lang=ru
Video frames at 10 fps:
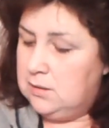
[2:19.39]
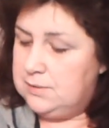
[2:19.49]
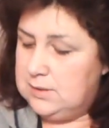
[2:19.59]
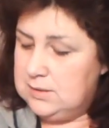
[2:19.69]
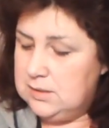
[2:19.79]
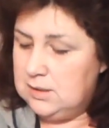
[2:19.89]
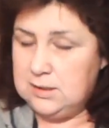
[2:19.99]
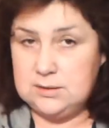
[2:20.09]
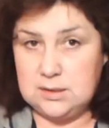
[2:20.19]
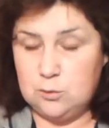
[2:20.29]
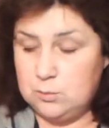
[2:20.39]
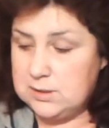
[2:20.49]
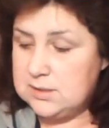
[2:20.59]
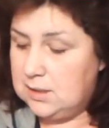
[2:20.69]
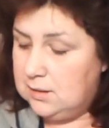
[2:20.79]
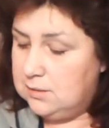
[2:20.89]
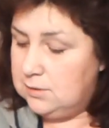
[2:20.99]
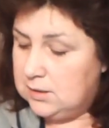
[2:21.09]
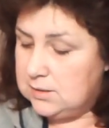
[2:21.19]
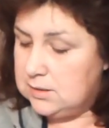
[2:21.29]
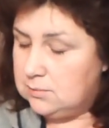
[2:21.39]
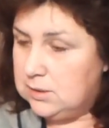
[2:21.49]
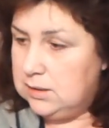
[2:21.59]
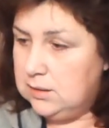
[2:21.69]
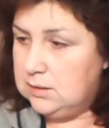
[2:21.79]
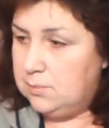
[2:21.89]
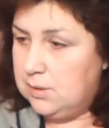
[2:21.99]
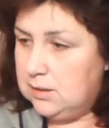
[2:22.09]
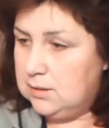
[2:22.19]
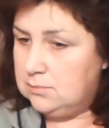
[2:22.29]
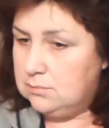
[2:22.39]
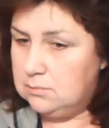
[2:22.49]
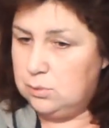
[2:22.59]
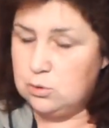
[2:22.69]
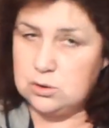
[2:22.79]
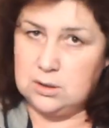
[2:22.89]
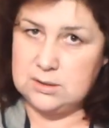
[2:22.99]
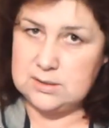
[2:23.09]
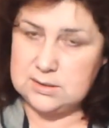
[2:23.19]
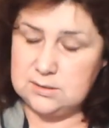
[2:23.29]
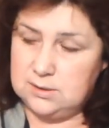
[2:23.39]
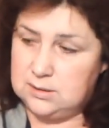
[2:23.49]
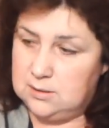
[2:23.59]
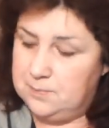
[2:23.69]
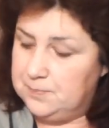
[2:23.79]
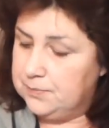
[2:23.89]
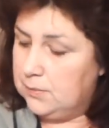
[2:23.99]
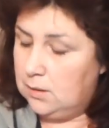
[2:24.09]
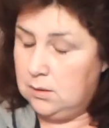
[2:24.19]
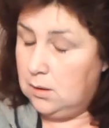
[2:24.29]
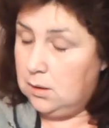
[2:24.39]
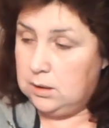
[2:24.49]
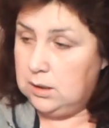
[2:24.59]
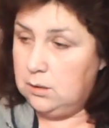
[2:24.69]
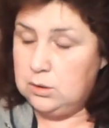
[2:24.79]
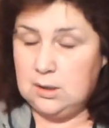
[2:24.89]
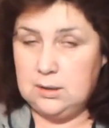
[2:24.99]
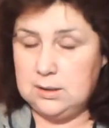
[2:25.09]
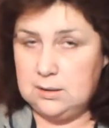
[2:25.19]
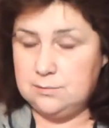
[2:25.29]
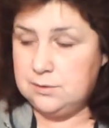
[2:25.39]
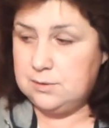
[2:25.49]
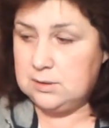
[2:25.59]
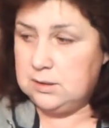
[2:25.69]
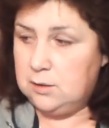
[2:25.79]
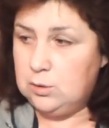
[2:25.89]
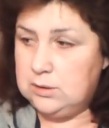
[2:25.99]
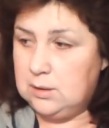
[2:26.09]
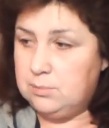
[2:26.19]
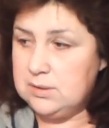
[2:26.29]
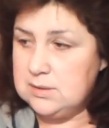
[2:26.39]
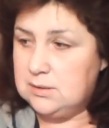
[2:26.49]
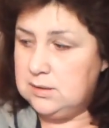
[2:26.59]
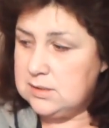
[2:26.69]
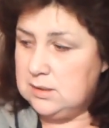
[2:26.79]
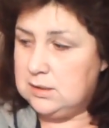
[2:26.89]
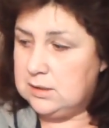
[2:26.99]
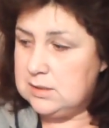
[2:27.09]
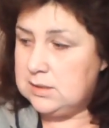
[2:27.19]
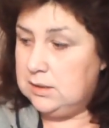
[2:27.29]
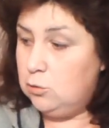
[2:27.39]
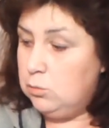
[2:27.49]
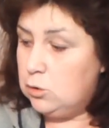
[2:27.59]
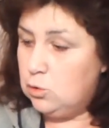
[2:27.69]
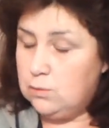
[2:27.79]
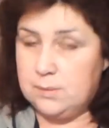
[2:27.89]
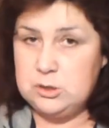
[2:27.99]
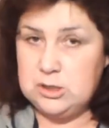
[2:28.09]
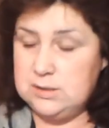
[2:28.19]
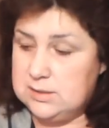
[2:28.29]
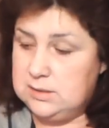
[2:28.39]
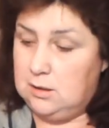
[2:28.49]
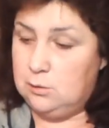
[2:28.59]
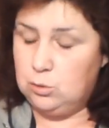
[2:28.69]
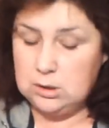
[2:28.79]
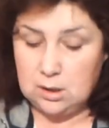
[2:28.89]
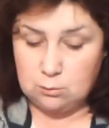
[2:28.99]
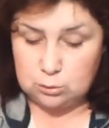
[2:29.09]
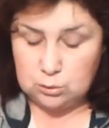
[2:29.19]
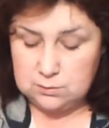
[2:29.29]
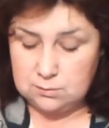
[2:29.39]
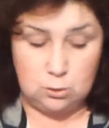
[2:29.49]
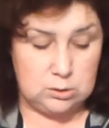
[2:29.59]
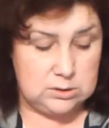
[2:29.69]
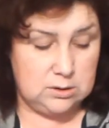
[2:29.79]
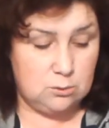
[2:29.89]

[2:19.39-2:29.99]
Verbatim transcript: В середине лета они у меня стояли на веранде. На них напала бложка крестоцветная. Я ее еле-еле вывел, я, я брызгала несколько раз, они у меня чуть вообще не съели. Ну никак вот, ну не выводится.